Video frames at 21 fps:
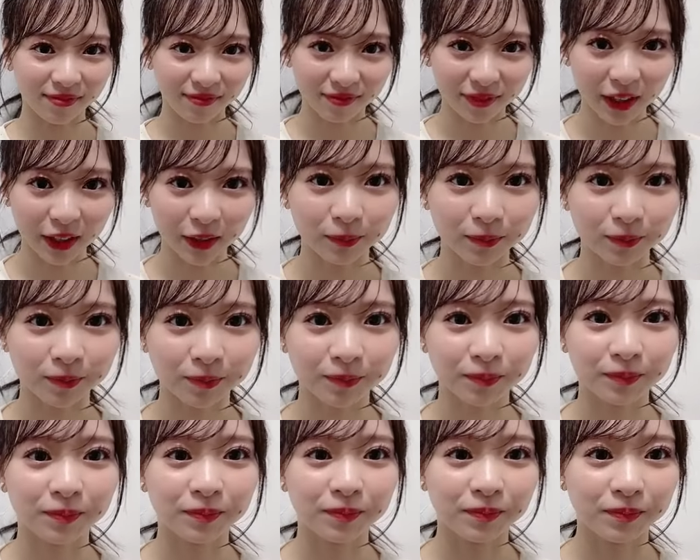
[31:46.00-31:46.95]
まあ
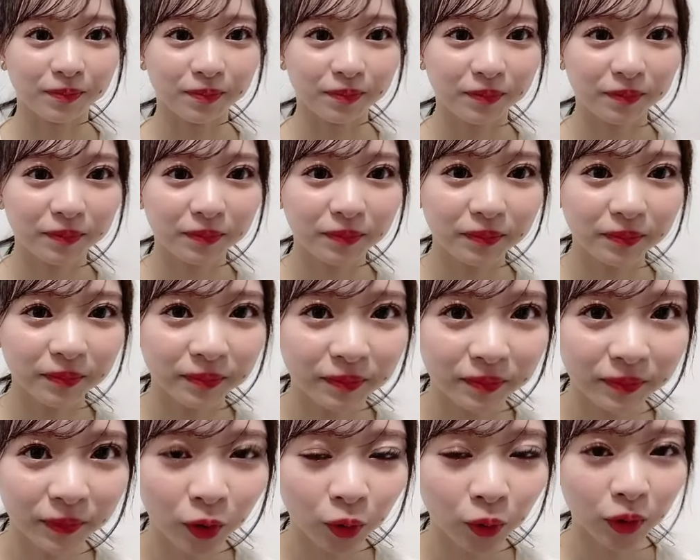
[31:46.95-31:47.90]

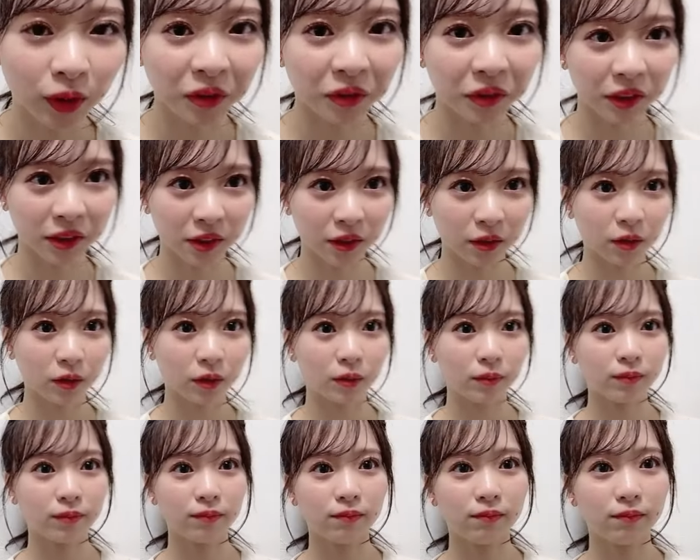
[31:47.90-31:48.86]
読んでくださる
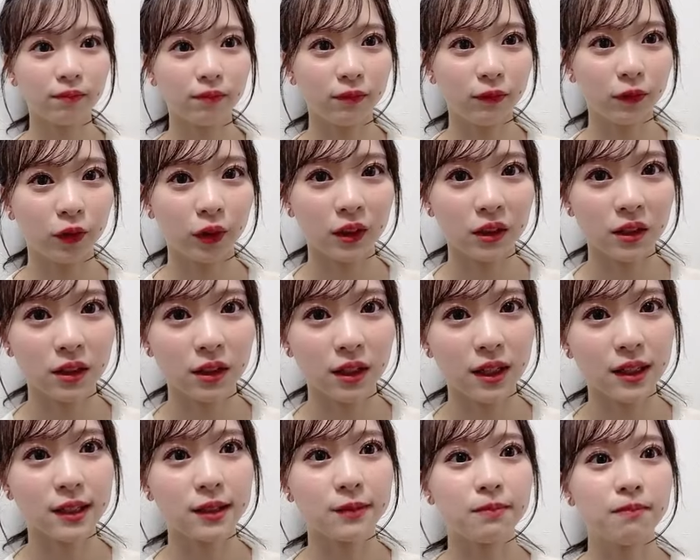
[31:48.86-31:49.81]
と嬉しい
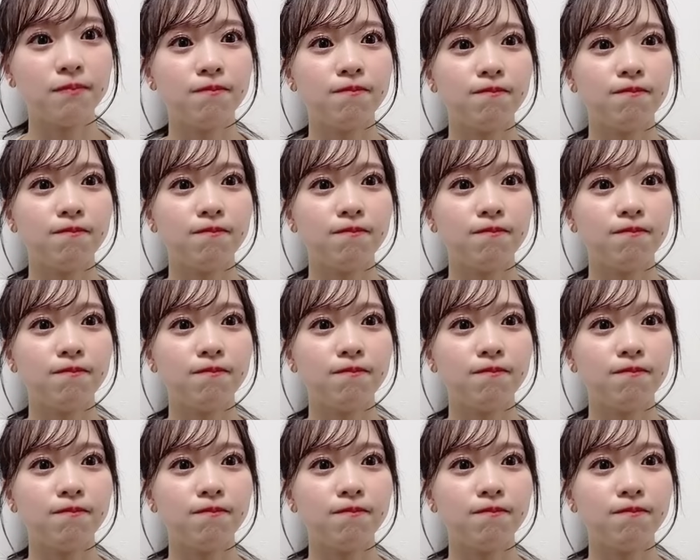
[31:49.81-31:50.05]
です